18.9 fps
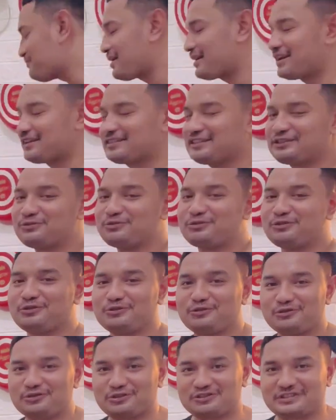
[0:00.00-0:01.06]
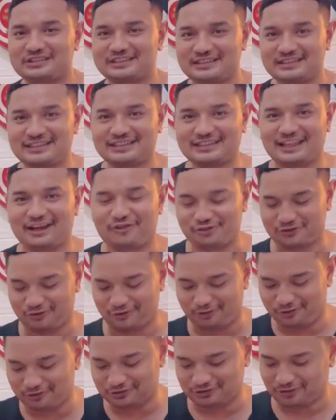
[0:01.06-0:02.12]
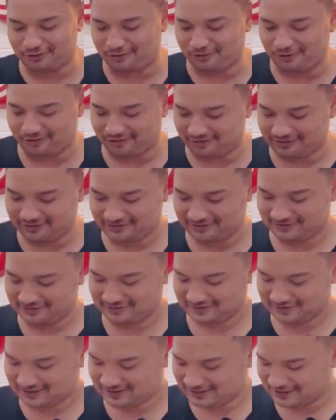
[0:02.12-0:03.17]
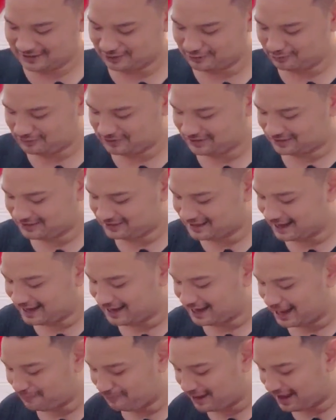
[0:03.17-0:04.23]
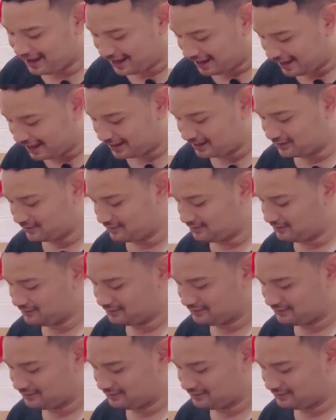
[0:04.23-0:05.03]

panasin dulu terus kita kocok-kocok tuh jadi nggak kelamaan